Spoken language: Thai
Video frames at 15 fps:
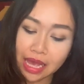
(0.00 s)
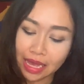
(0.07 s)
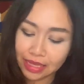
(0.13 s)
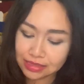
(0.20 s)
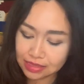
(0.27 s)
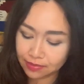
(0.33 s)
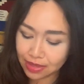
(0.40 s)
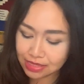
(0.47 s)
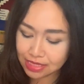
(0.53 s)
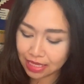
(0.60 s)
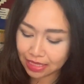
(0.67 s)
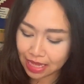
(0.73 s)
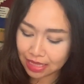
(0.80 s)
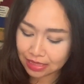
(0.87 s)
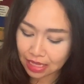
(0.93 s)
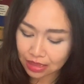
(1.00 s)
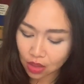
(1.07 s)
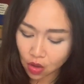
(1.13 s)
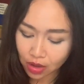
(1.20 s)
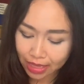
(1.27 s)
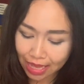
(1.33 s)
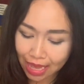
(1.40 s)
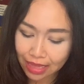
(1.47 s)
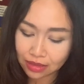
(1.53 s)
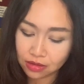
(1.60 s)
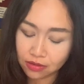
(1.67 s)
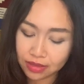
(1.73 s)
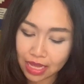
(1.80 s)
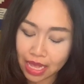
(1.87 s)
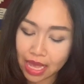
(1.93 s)
อาจจะมาจากการทะเลาะกัน
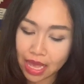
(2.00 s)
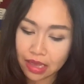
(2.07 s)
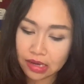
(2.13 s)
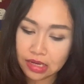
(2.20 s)
ก็ได้